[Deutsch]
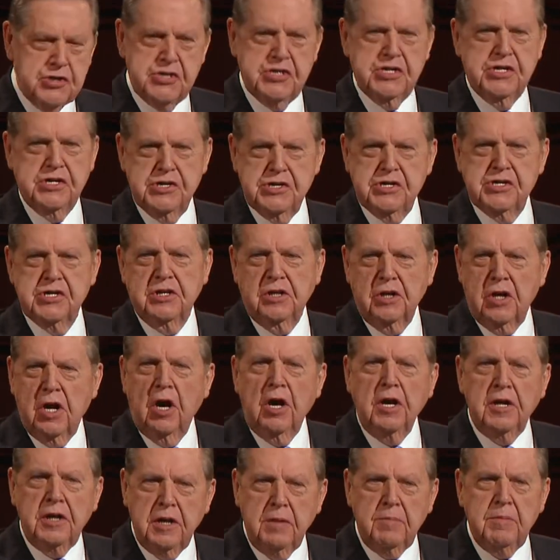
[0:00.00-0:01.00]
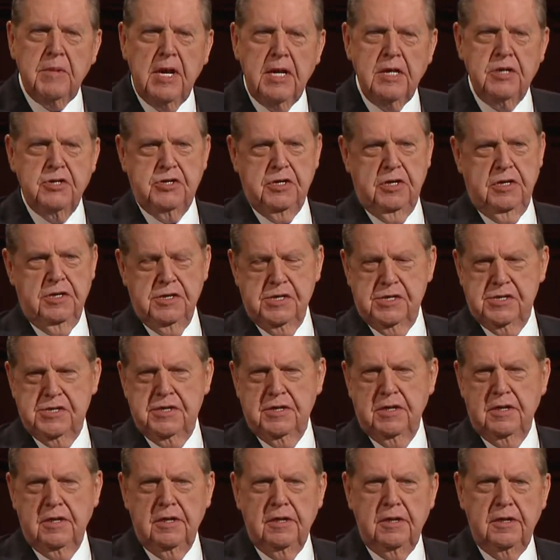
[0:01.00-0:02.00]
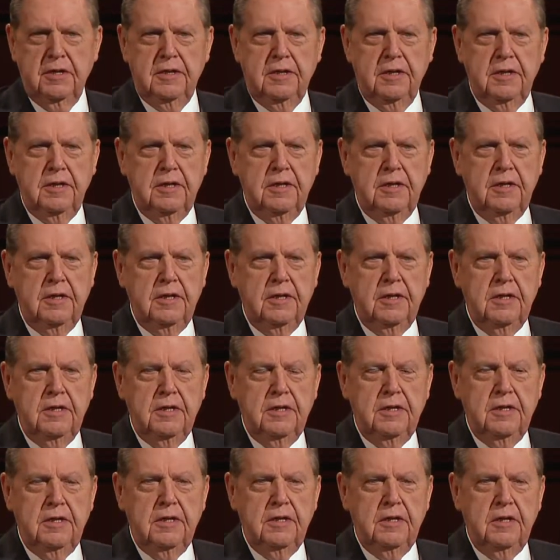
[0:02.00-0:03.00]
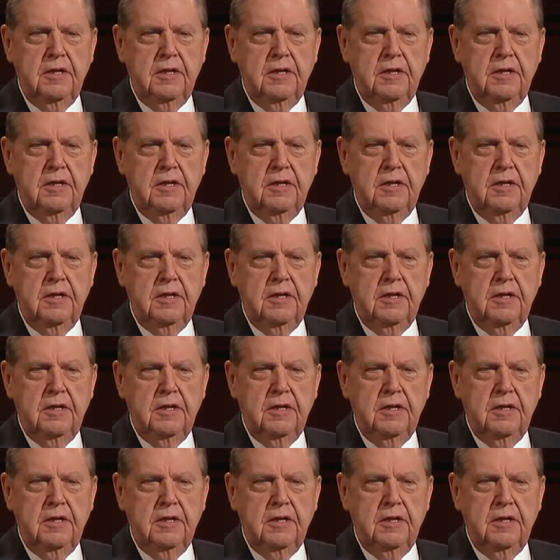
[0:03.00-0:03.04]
wie Flüche und Verdammnis aussehen zu lassen.